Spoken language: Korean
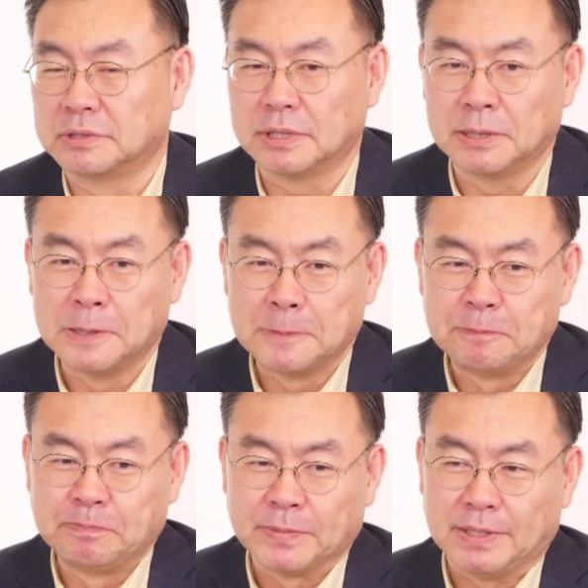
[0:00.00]
그러니까
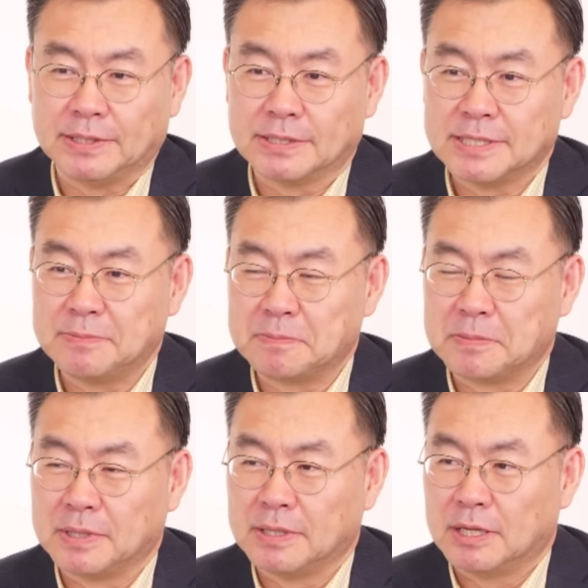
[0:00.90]
이게 참
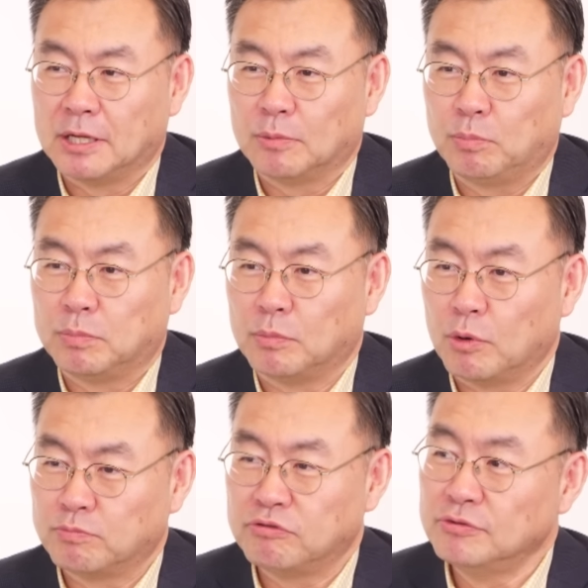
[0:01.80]

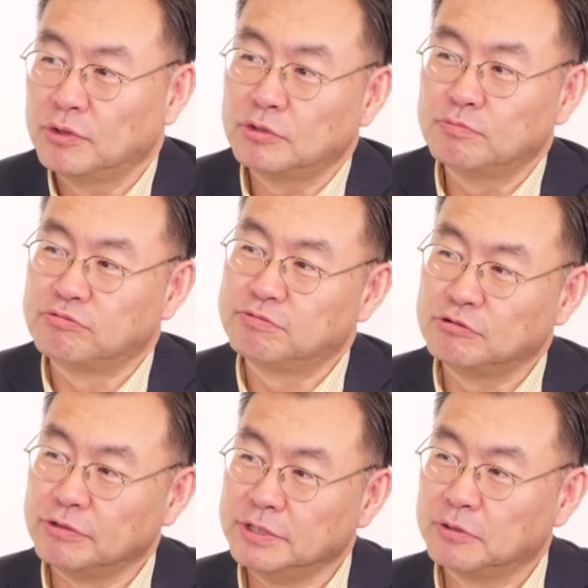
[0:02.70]
뭐 풍선은
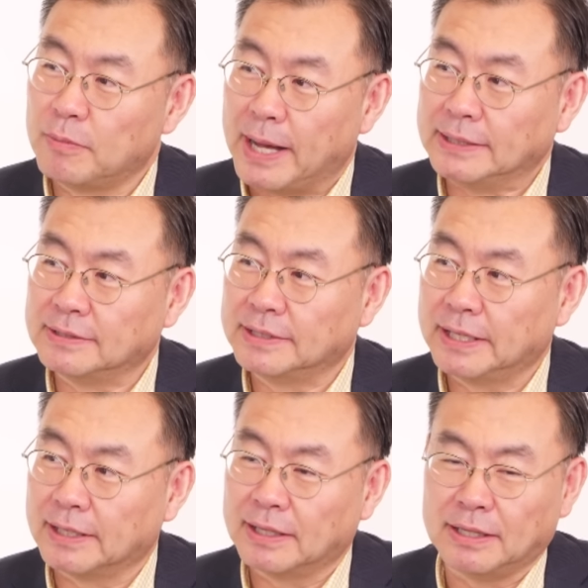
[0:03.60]
부풀고 있는 건
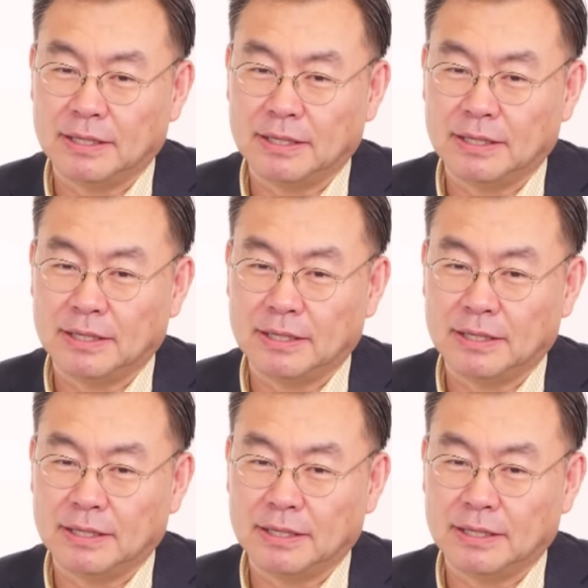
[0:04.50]
맞는데